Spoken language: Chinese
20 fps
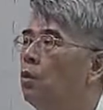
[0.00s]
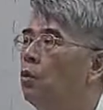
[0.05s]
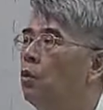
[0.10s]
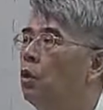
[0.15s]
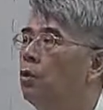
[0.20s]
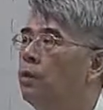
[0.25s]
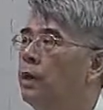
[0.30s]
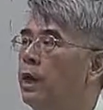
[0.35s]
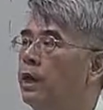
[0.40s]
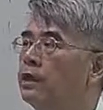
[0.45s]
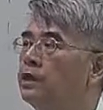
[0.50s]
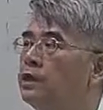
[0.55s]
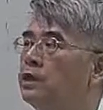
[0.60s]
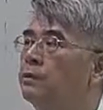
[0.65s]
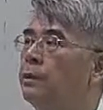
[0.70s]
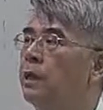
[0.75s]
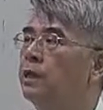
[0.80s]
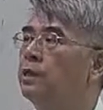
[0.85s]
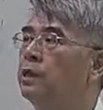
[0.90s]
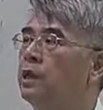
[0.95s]
我每一
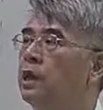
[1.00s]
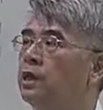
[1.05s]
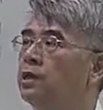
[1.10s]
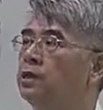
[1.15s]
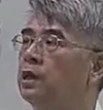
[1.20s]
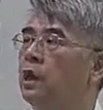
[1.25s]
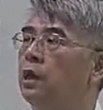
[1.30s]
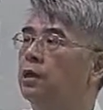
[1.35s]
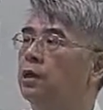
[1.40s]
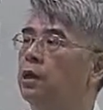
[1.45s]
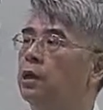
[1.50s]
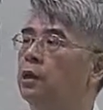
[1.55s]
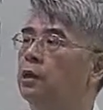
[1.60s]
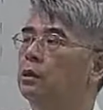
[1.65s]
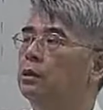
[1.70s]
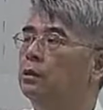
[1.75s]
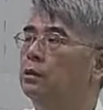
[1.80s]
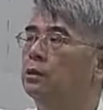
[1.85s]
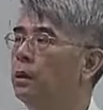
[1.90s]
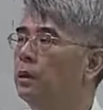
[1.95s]
次把第二小
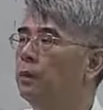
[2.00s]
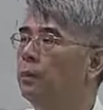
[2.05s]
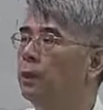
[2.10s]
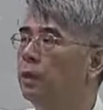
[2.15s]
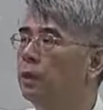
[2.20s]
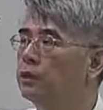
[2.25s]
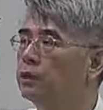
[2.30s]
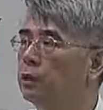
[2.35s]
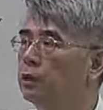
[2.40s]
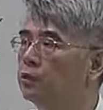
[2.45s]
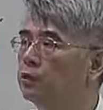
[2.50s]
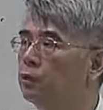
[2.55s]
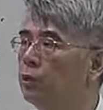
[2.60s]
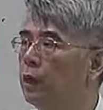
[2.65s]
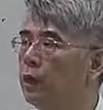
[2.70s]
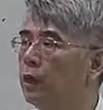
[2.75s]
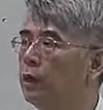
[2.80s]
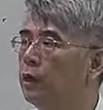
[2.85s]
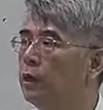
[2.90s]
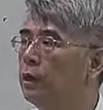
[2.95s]
的把它找
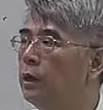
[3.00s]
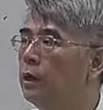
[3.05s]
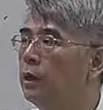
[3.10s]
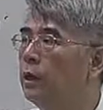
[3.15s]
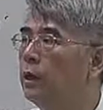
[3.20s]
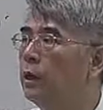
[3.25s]
出来，